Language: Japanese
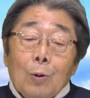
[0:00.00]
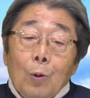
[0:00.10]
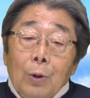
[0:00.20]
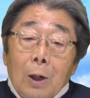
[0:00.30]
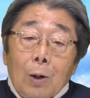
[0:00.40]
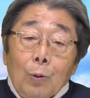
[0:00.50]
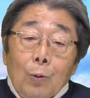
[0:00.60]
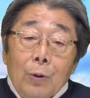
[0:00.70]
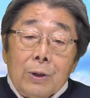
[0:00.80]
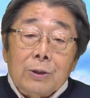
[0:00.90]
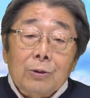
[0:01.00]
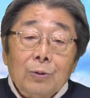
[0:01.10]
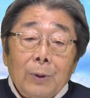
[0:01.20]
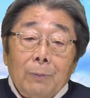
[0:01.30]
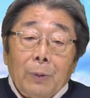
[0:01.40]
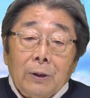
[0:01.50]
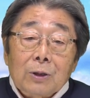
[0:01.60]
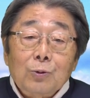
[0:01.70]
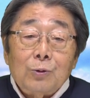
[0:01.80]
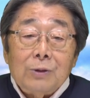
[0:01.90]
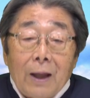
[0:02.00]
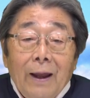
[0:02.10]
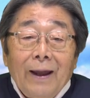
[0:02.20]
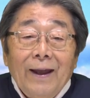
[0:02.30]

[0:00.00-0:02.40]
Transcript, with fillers: こんな格好で応援してる人もいっぱいいたそうですね